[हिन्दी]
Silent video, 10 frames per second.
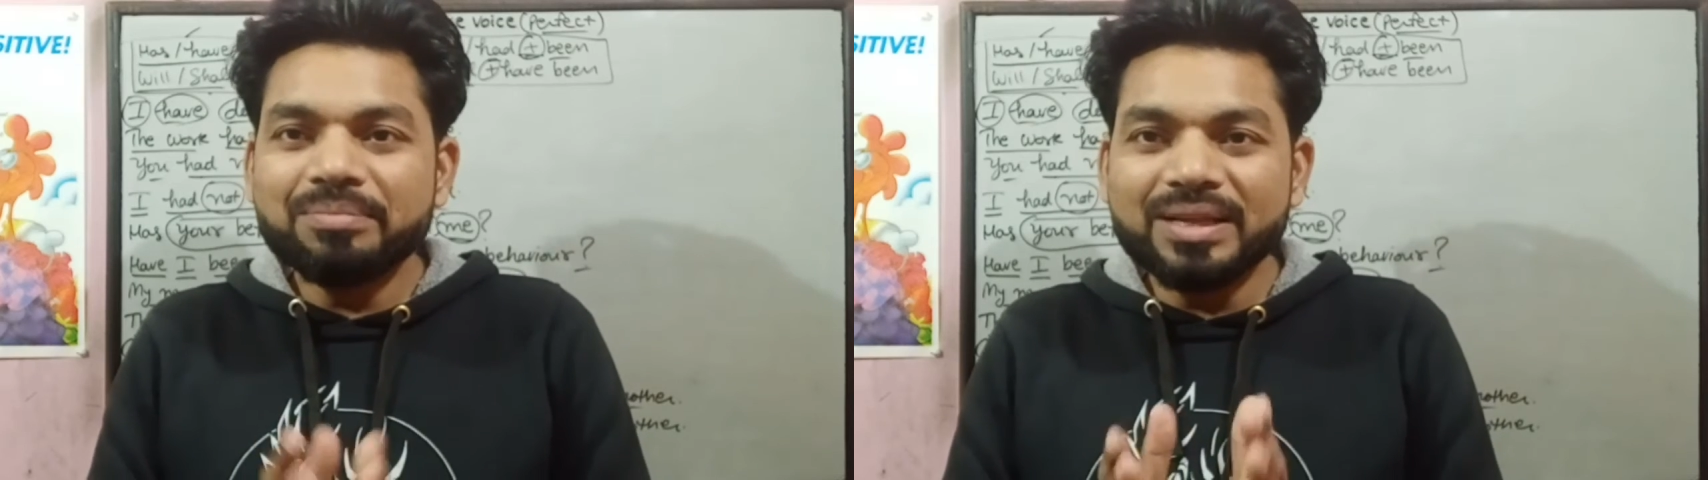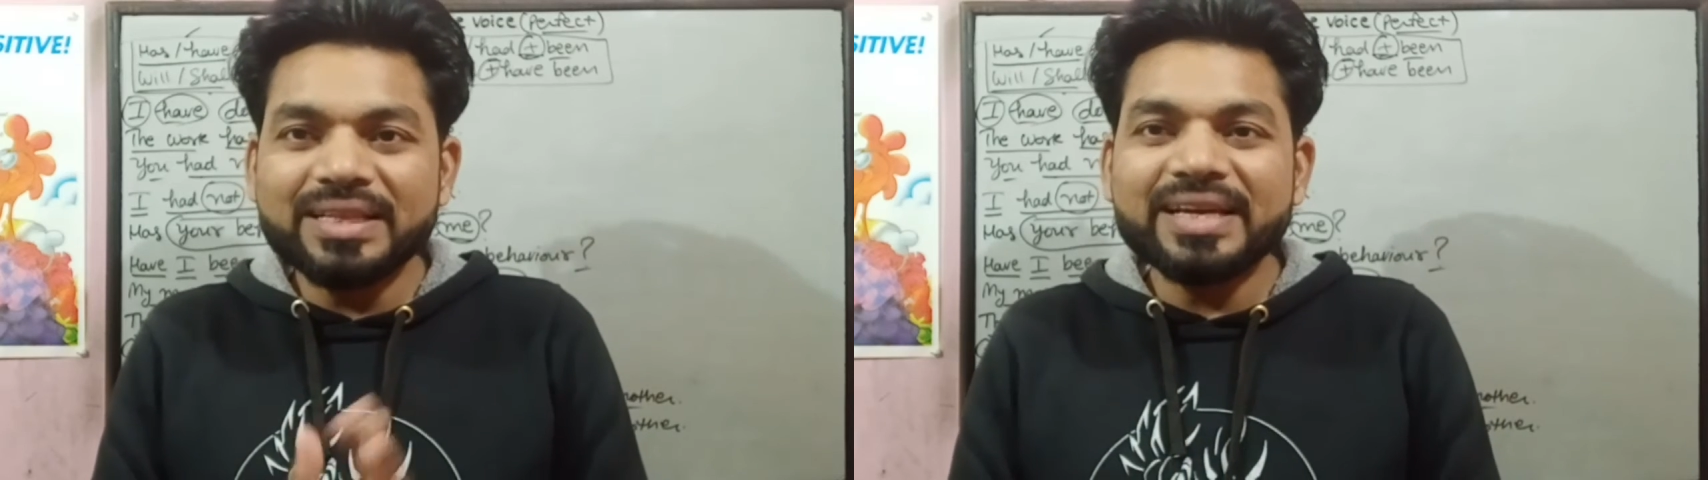
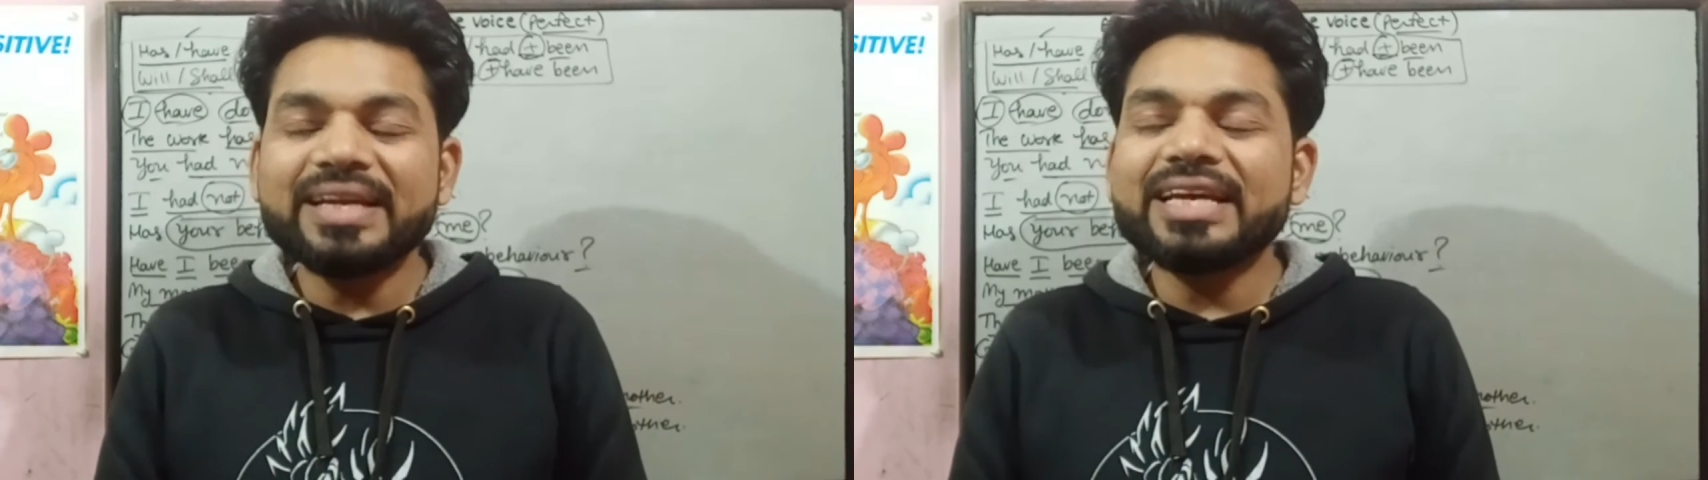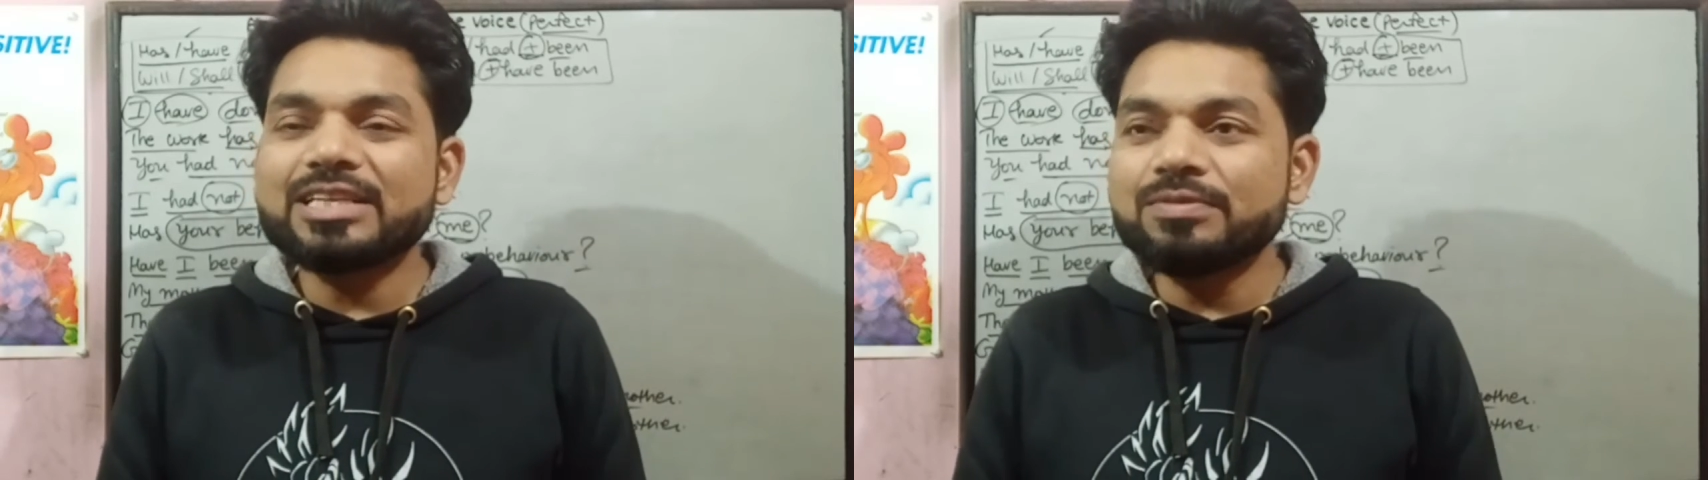मिलते हैं
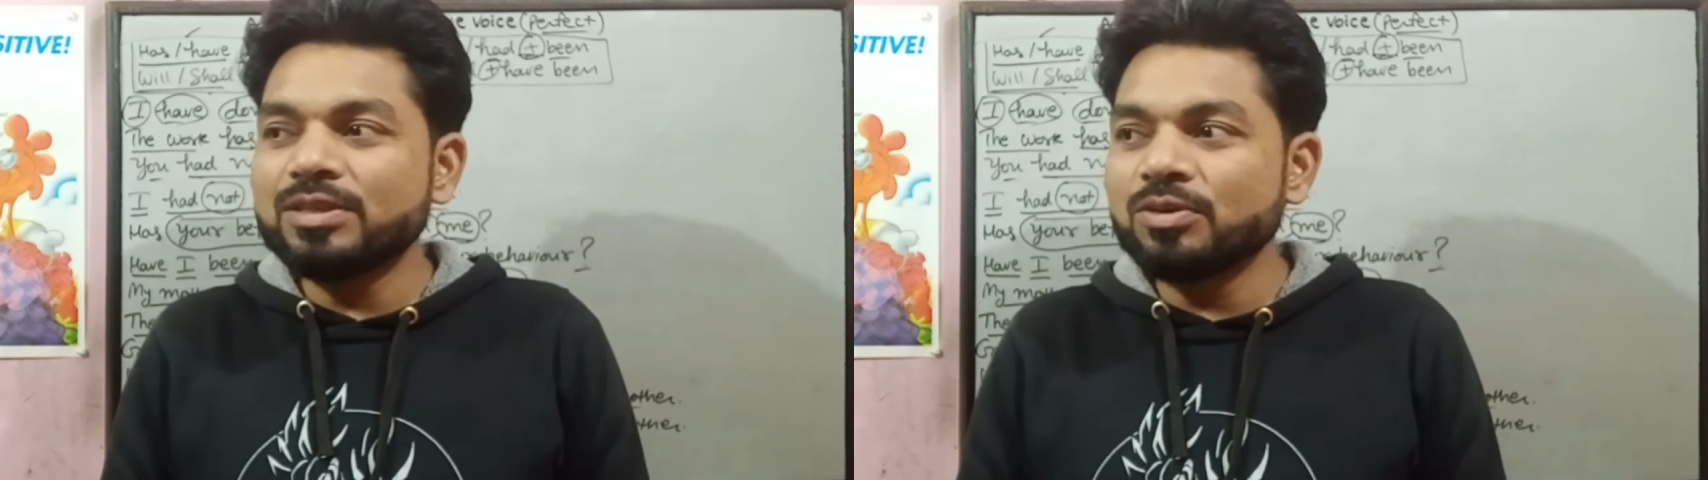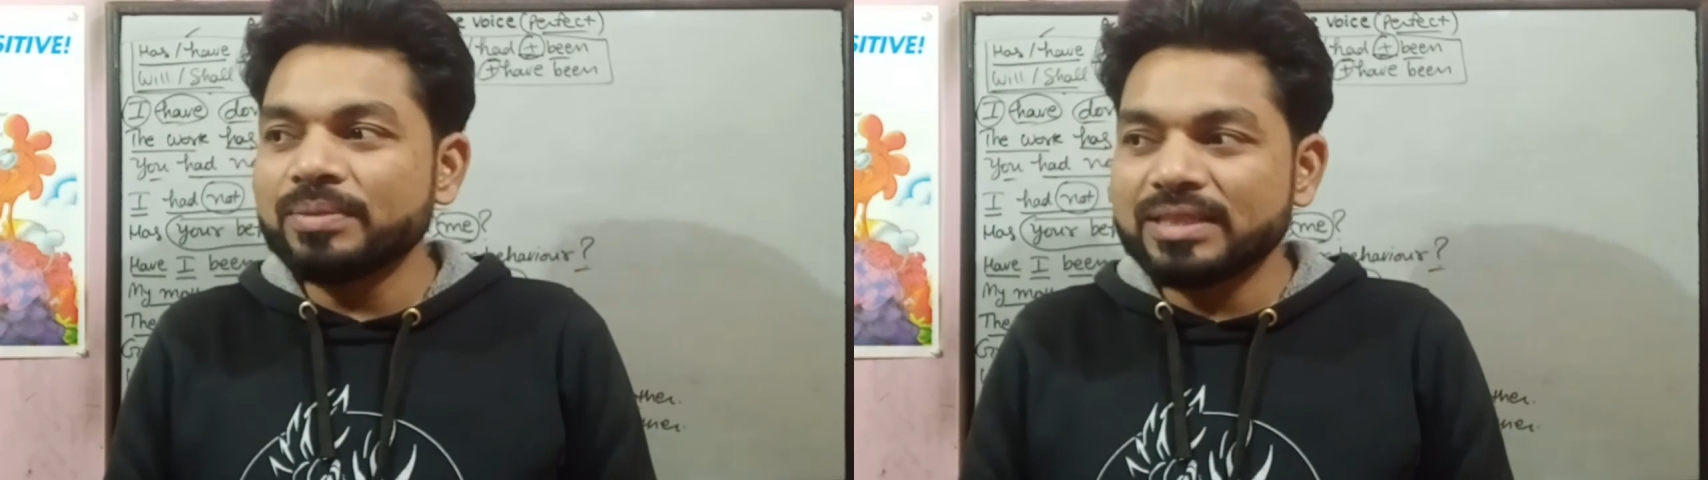नेक्स्ट
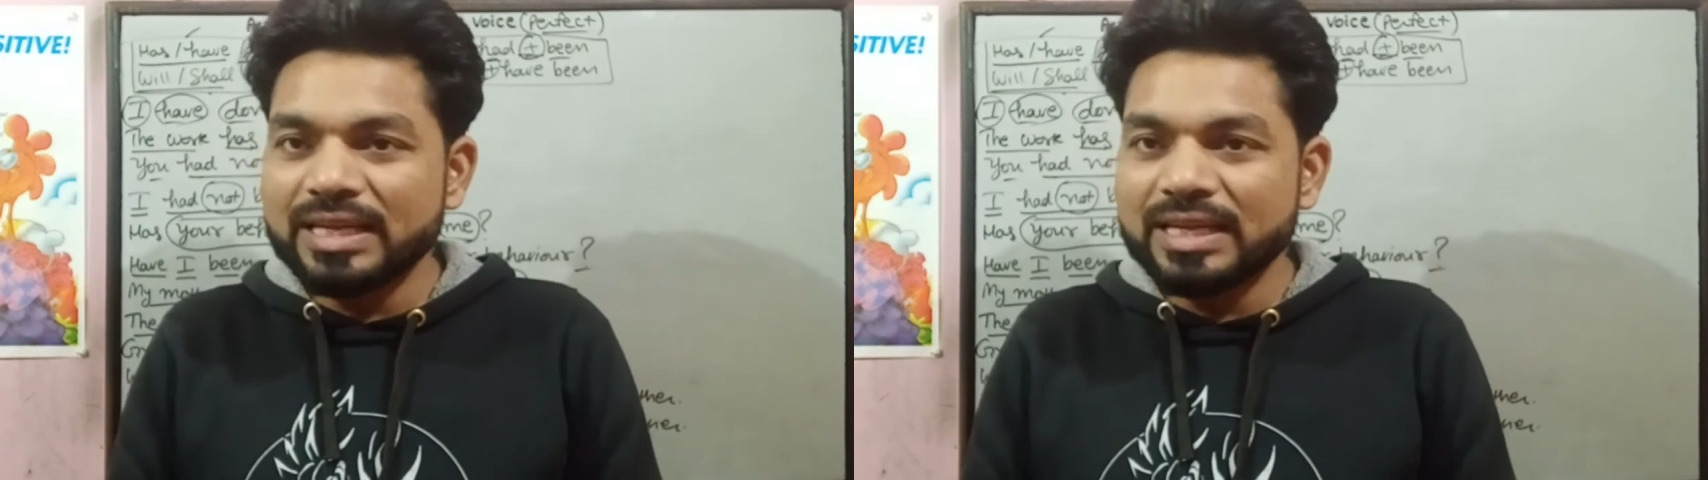वीडियो में